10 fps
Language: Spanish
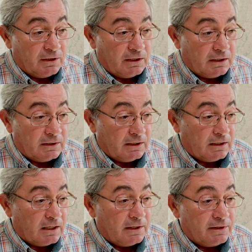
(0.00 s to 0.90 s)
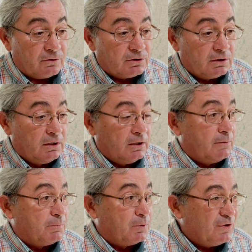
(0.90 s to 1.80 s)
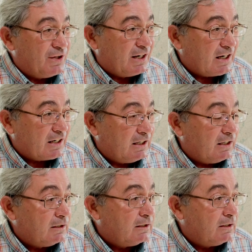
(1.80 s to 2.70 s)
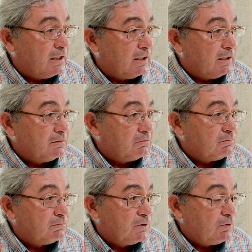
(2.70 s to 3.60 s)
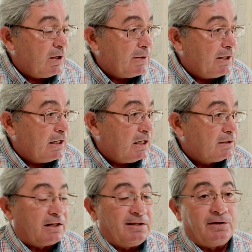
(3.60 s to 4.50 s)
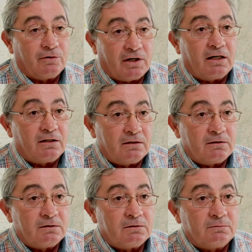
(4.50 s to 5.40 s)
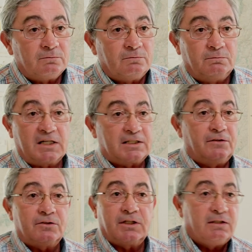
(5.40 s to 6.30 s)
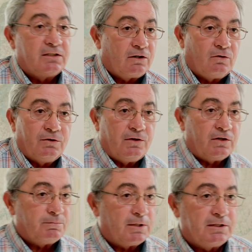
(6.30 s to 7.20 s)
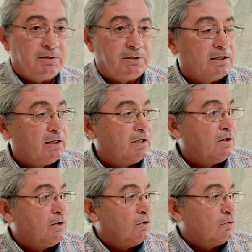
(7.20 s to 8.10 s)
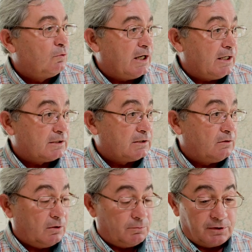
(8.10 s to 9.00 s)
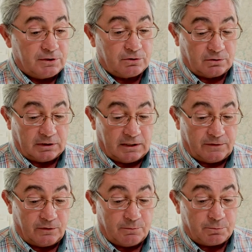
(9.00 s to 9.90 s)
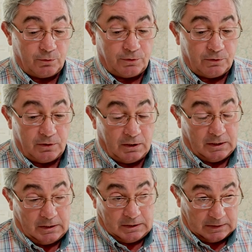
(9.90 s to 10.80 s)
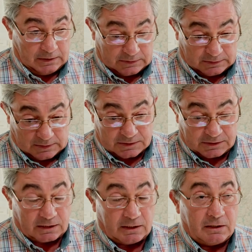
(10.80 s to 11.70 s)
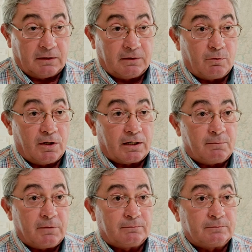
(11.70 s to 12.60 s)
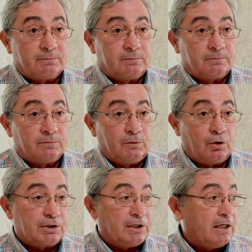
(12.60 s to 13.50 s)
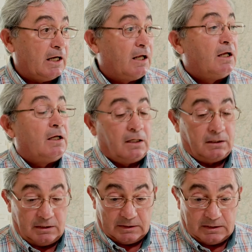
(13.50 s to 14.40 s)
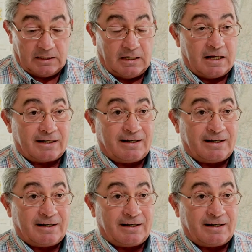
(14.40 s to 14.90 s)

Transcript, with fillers: de, ganaderos que producen carne eh, de una manera tradicional, basándose en tres condiciones prácticamente. Una es lo que hemos dicho, que la zona de producción es la sierra de, Guadarrama, dos sería las